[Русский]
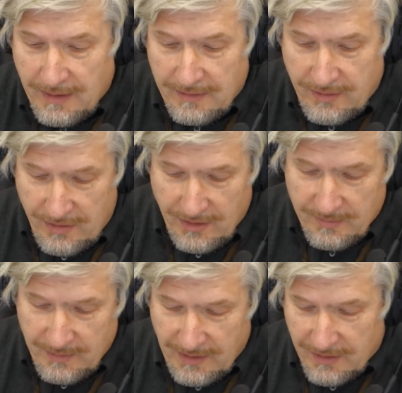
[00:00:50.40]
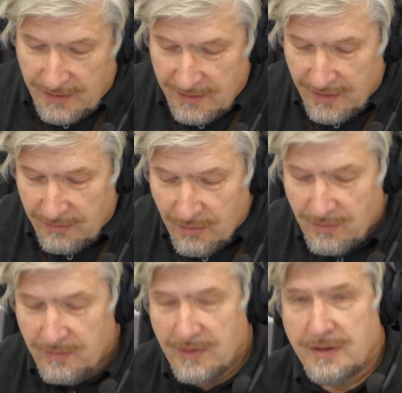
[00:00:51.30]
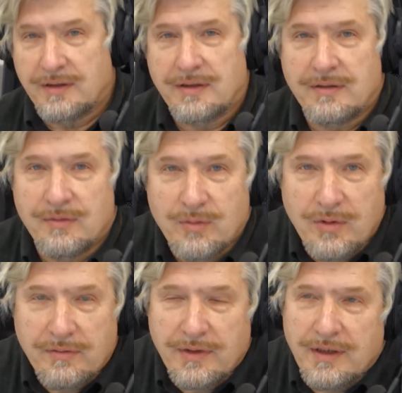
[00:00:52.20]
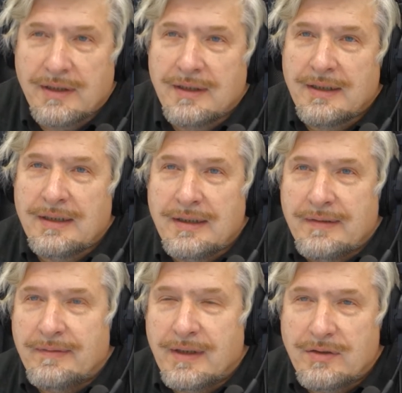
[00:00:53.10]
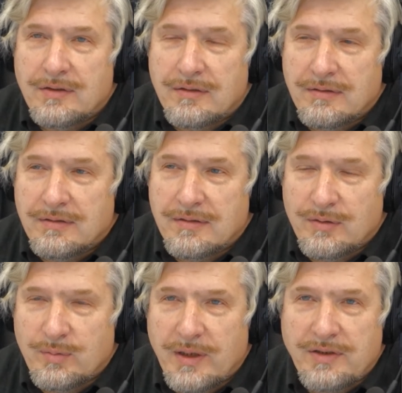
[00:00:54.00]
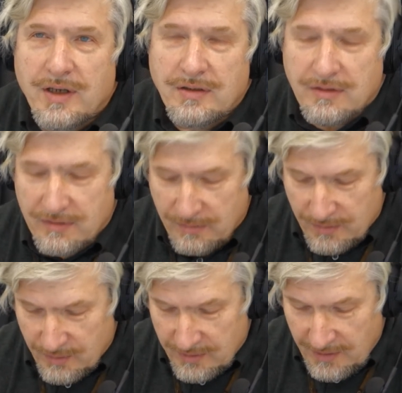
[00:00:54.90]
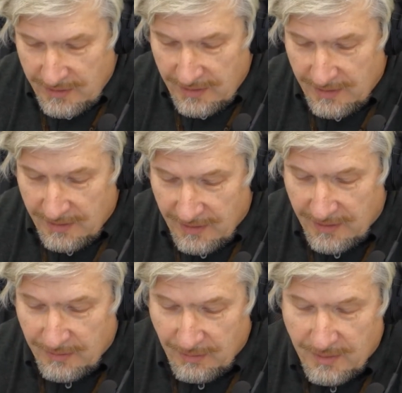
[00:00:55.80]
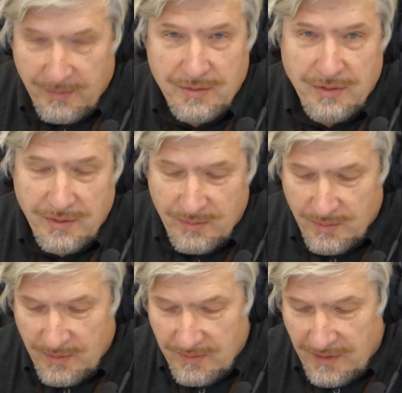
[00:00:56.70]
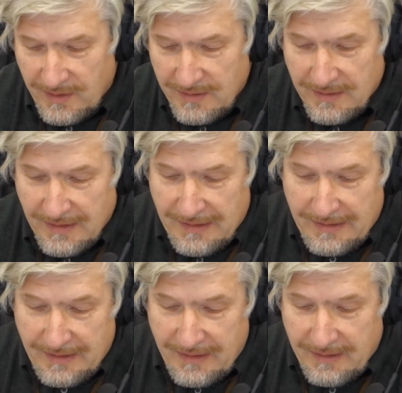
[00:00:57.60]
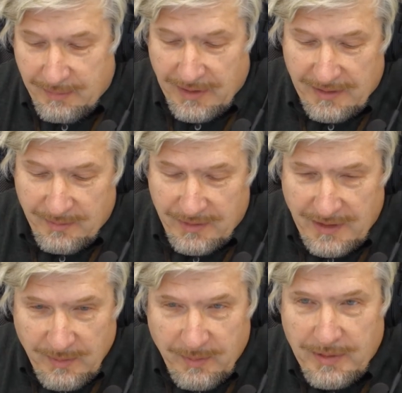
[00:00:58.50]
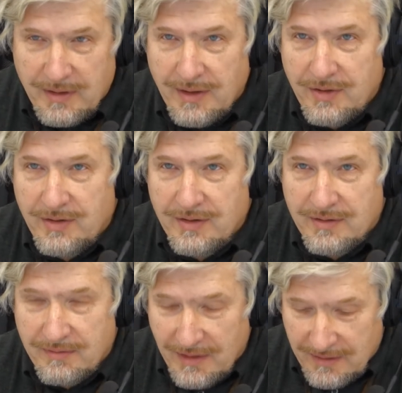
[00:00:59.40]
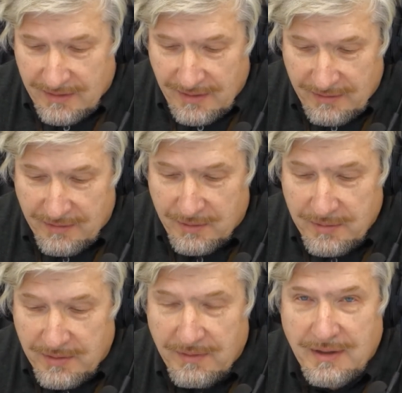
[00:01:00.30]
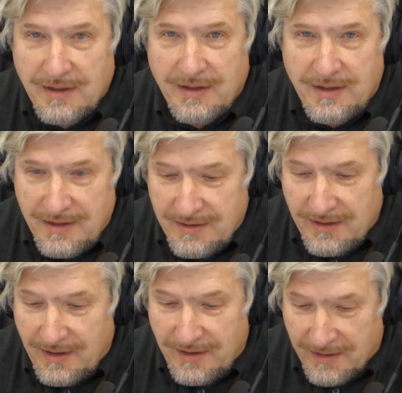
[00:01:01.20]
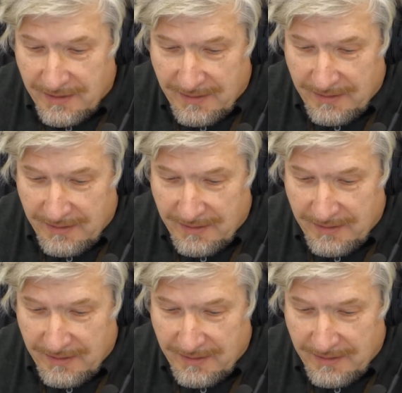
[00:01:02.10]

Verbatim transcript: Сейчас мы дошли до нового уровня – значит, э, глубочайших заблуждений, о которых мы сегодня будем говорить. И поэтому тема передачи называется «Искусственный интеллект».